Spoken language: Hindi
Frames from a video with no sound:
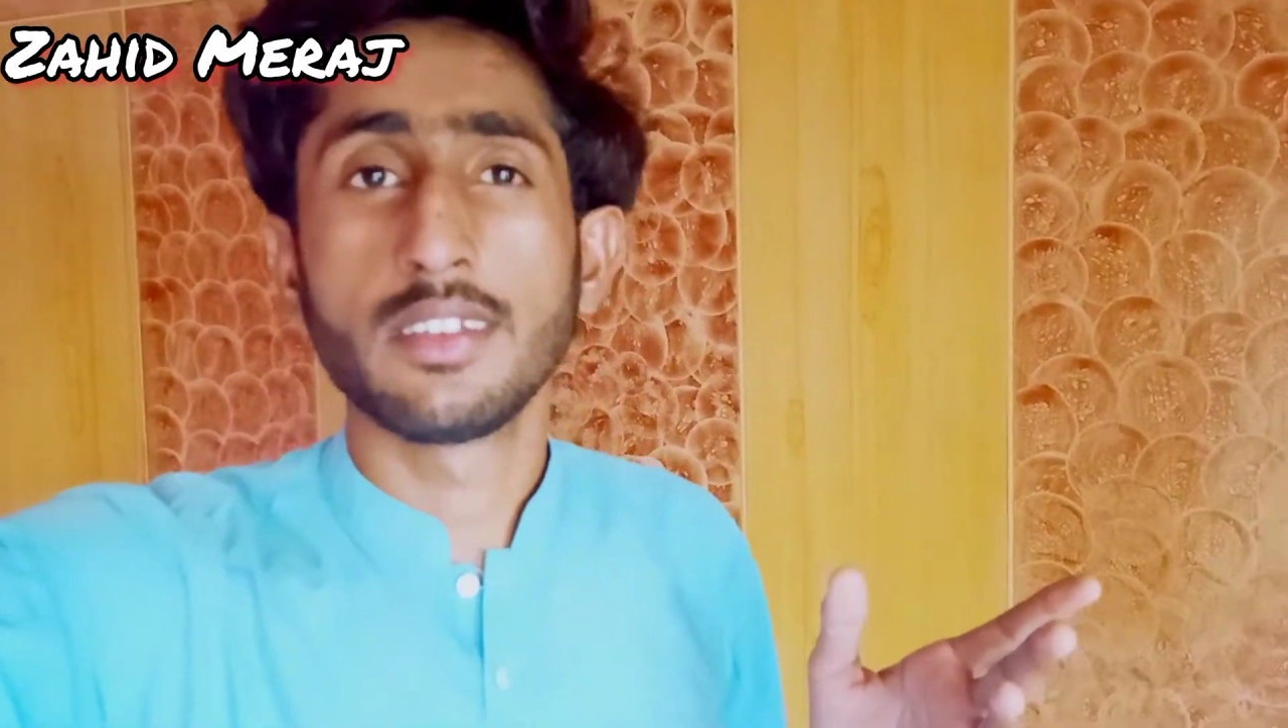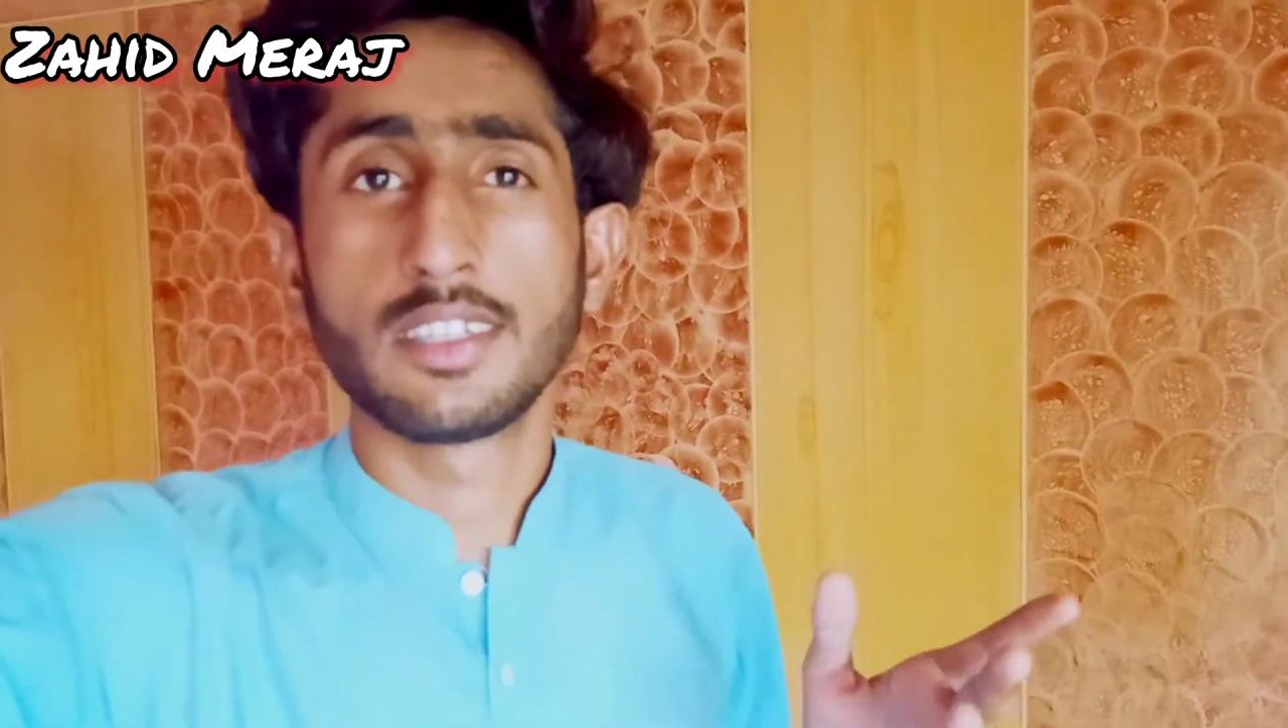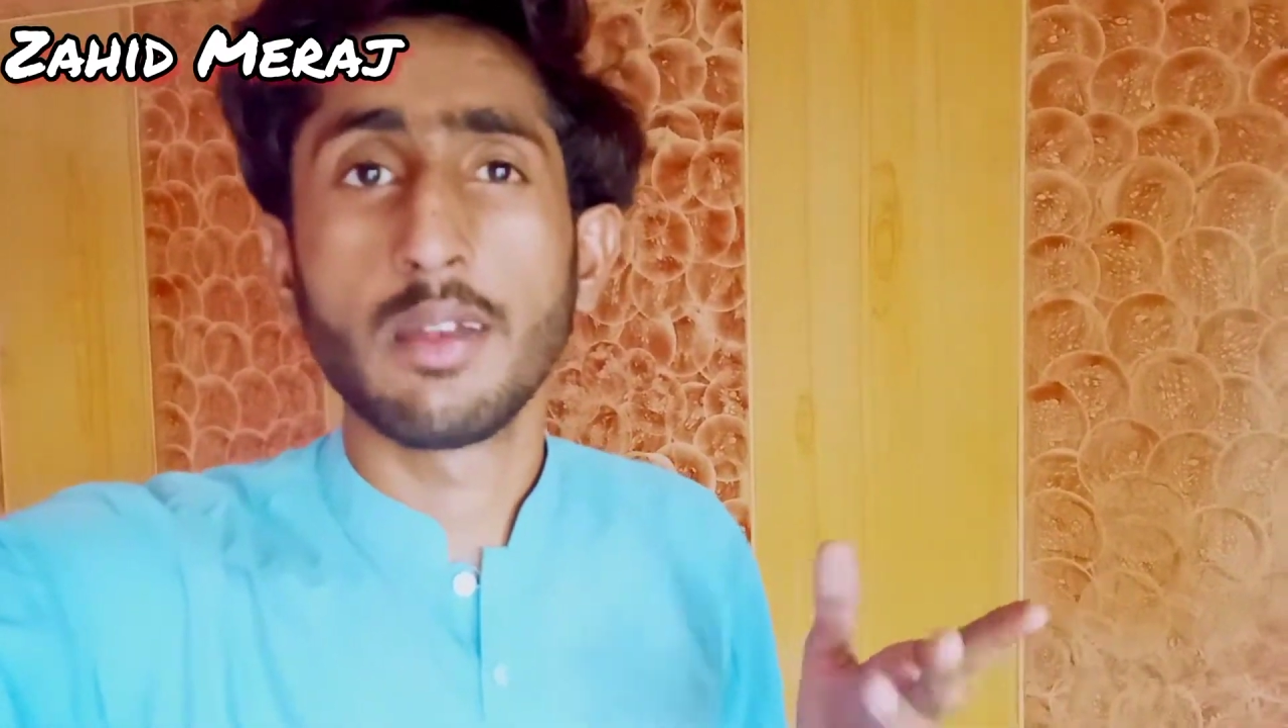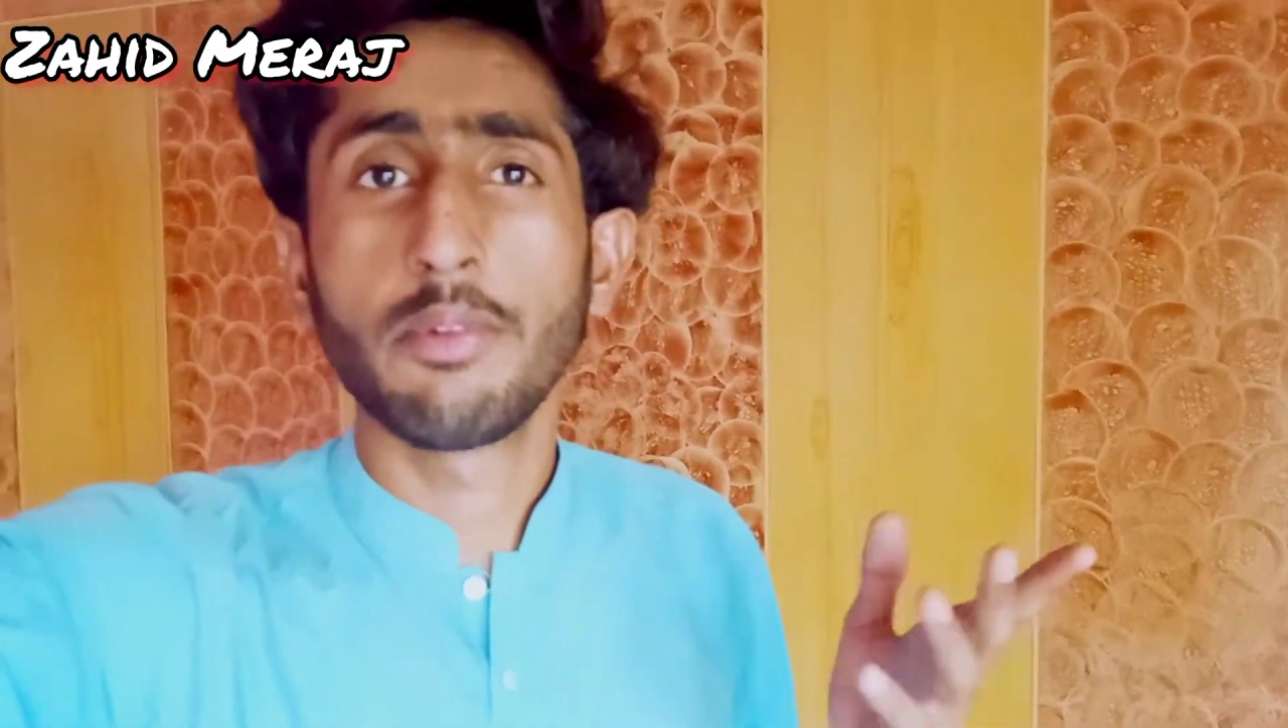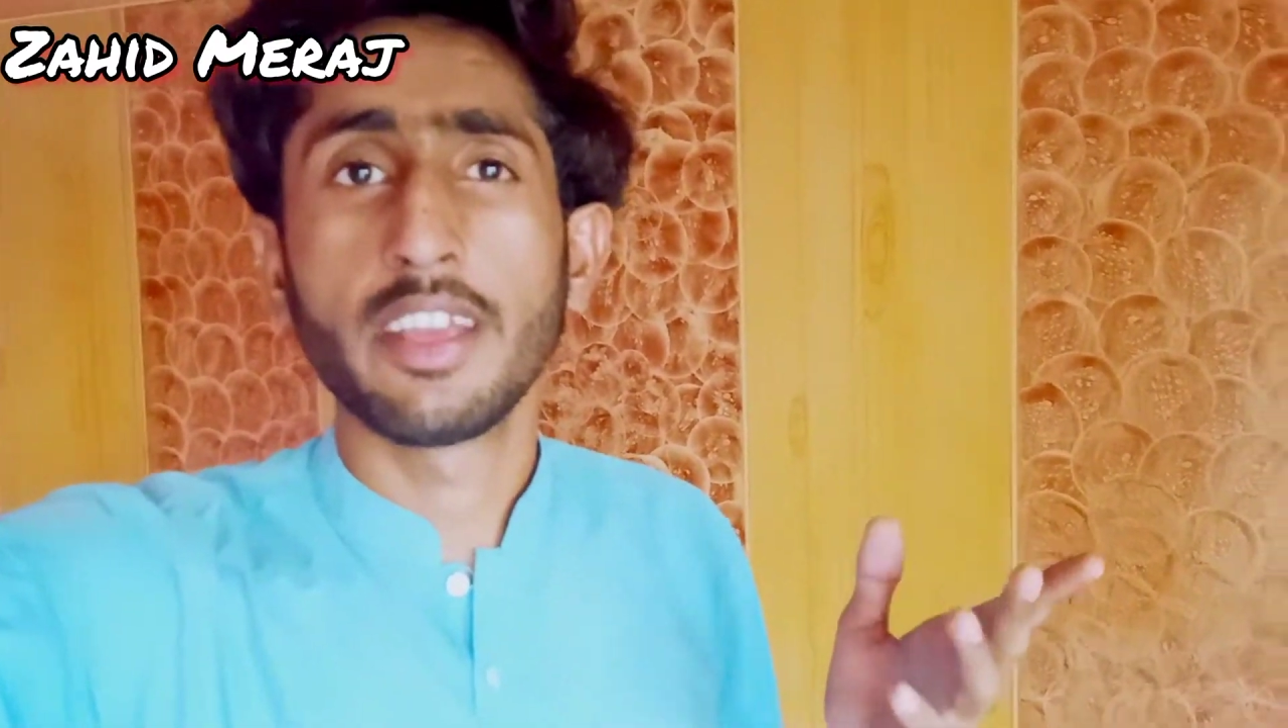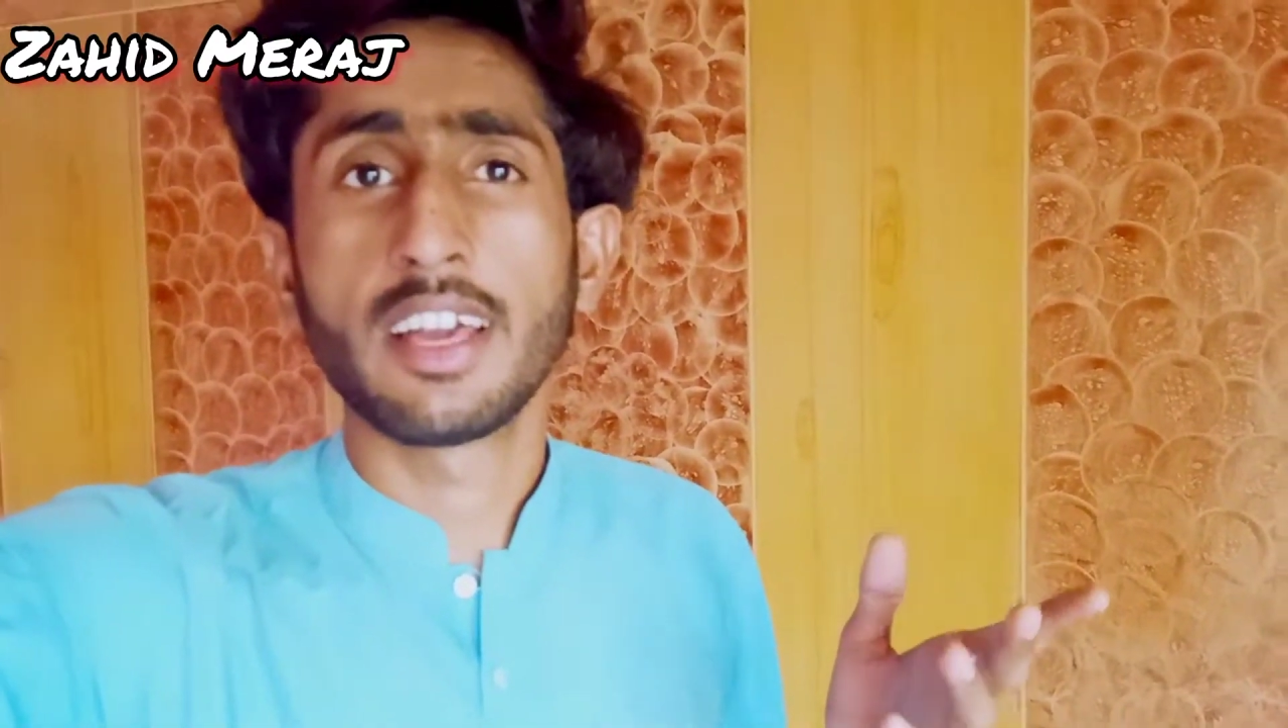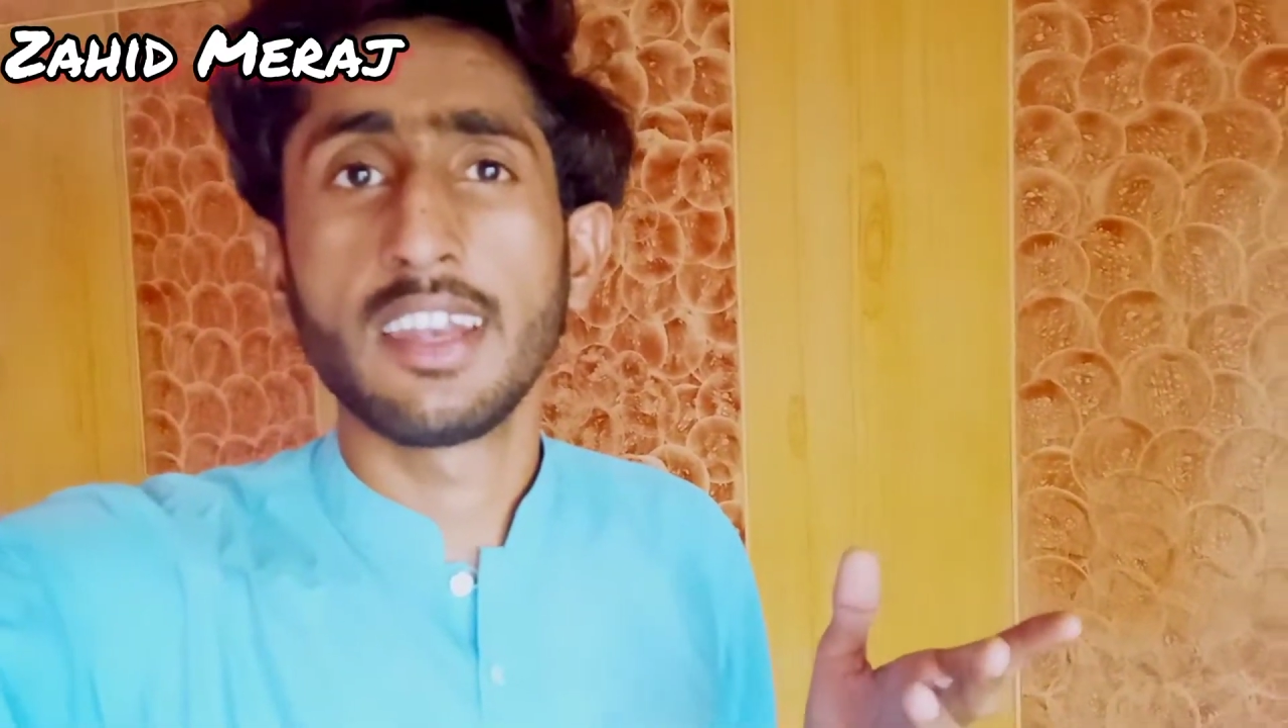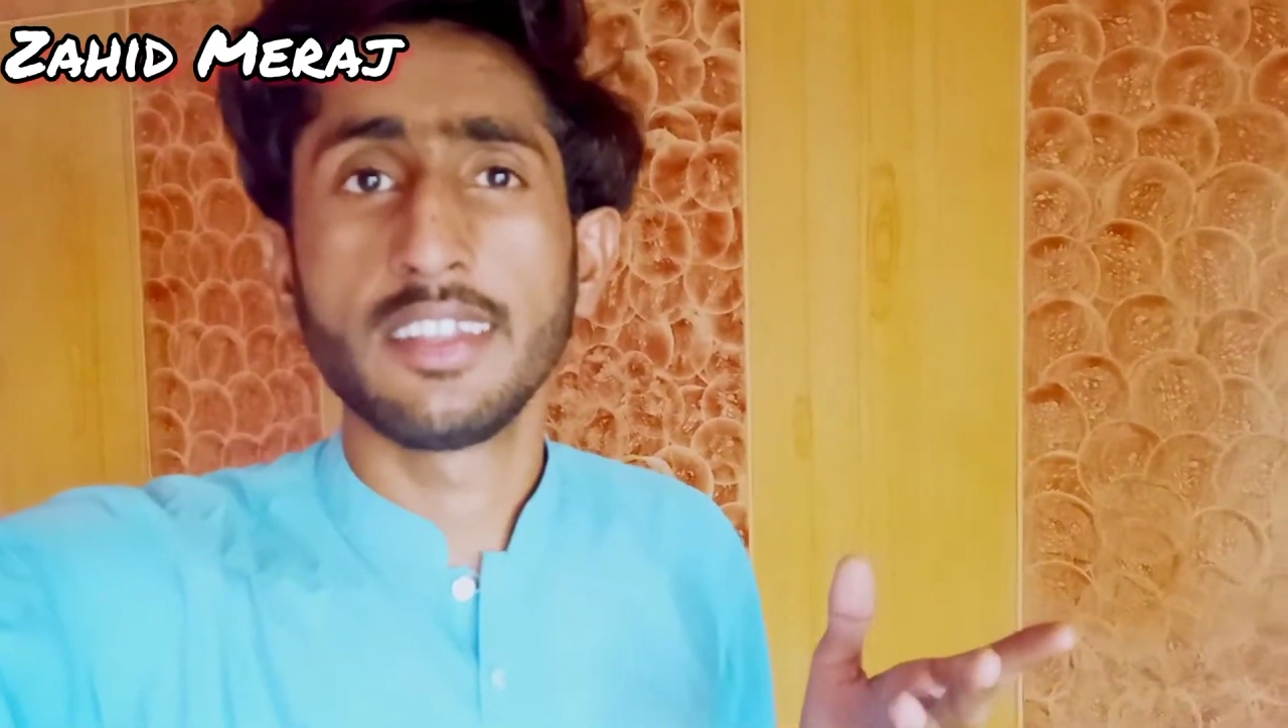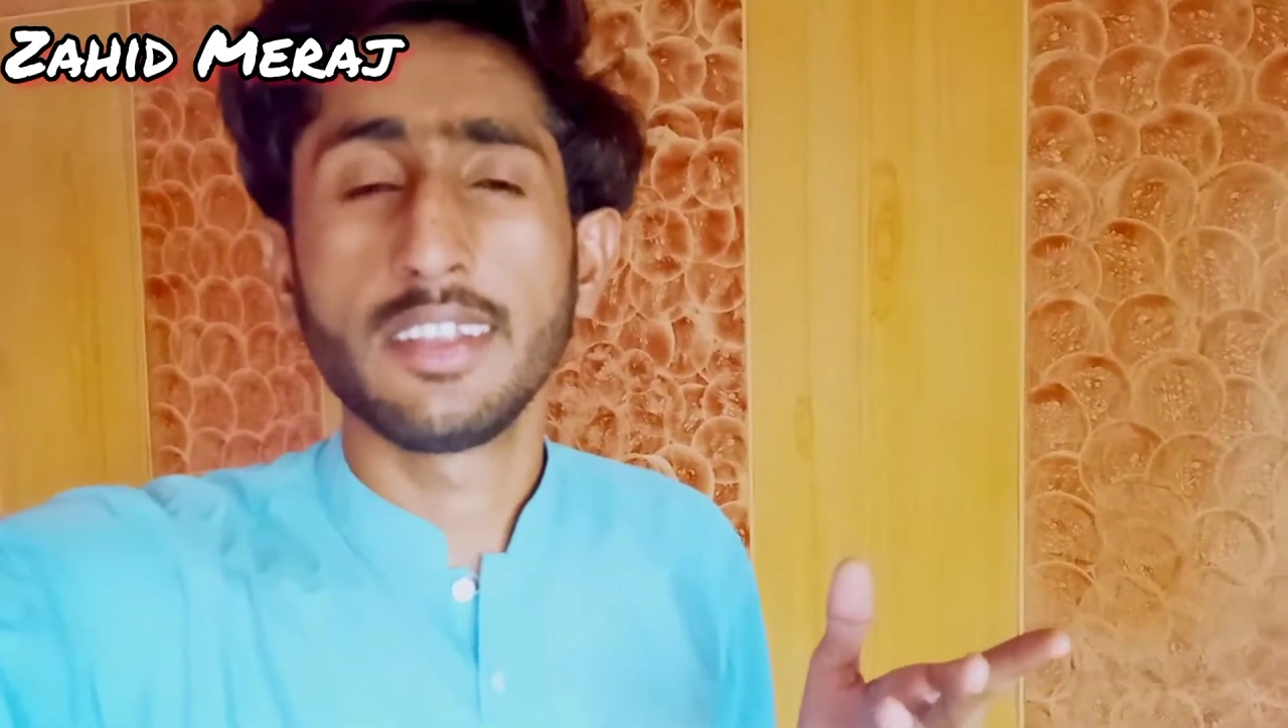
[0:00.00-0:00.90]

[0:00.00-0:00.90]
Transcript: सिल्क निकालनी